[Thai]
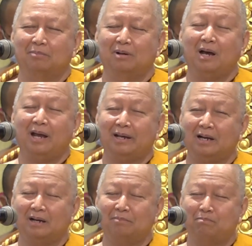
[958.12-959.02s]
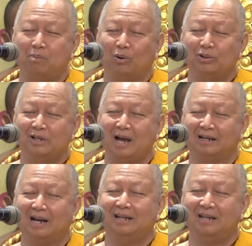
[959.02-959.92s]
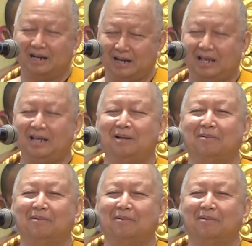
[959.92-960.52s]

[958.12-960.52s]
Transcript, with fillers: เพื่อให้เกิดผลอย่างนั้นอย่างนี้